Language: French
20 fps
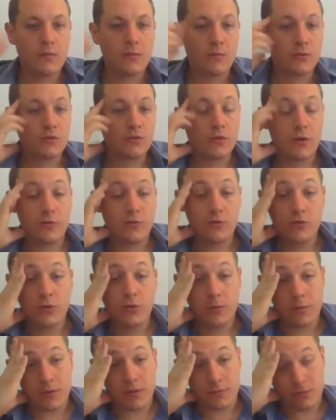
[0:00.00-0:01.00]
Bonjour à vous
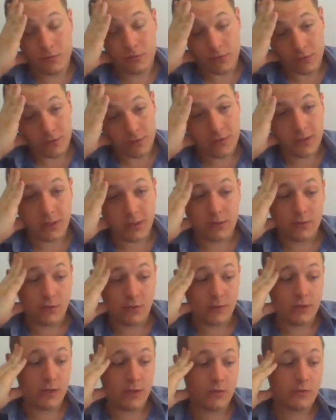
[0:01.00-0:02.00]
et bienvenue sur cette
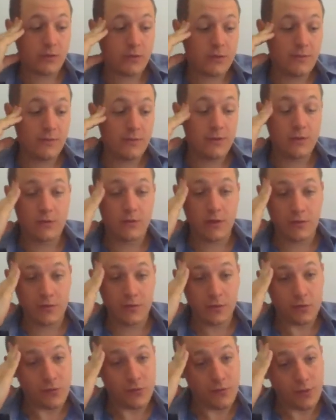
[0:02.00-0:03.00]
43e euh, vidéo de la
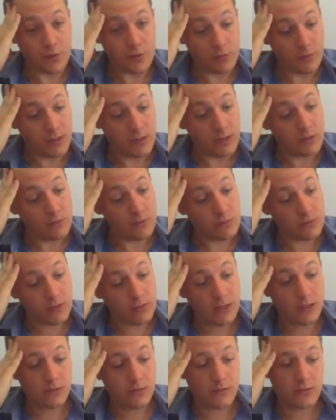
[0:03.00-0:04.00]
philosophie de combat. Donc
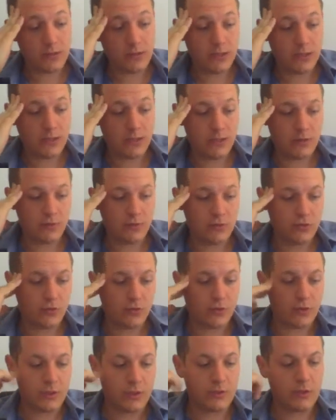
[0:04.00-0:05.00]
là, on est
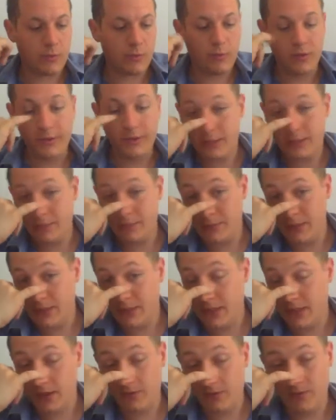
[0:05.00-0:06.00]
toujours dans l'histoire politique,
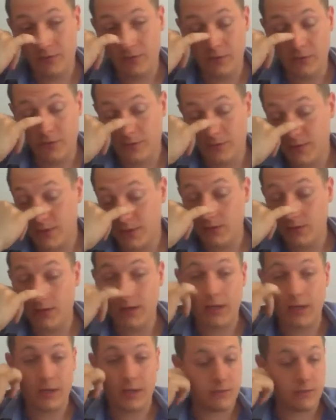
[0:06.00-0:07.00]
militaire et philosophique de
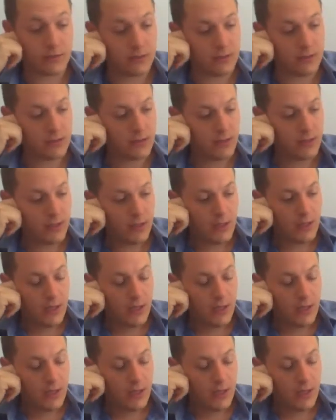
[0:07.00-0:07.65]
la Grèce antique.